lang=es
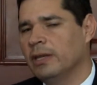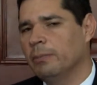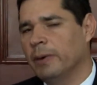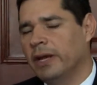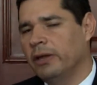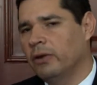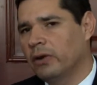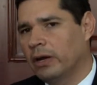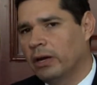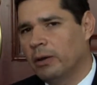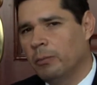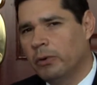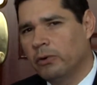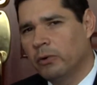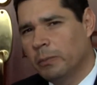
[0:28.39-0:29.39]
Y para ello
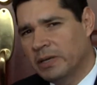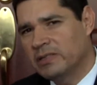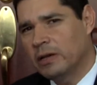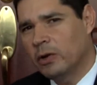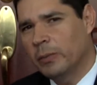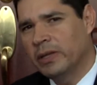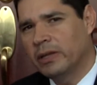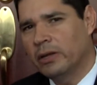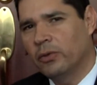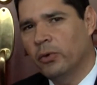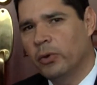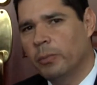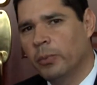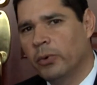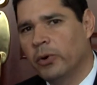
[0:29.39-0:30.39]
René nos va a estar comentando
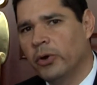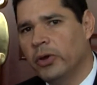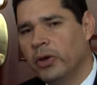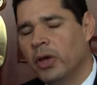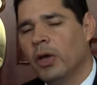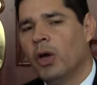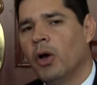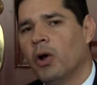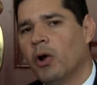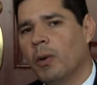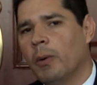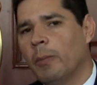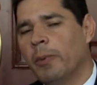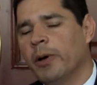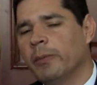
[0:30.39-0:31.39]
hoy por hoy
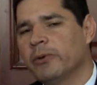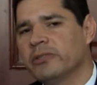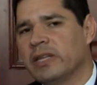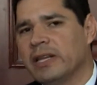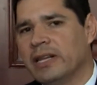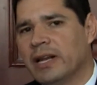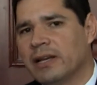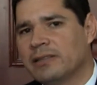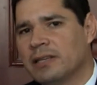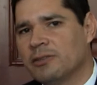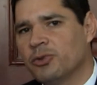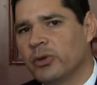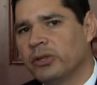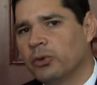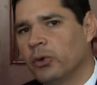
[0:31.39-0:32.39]
cómo podemos tener
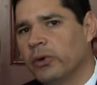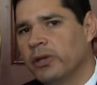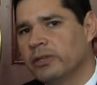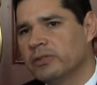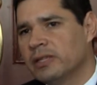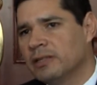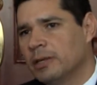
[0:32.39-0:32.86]
acceso a todo este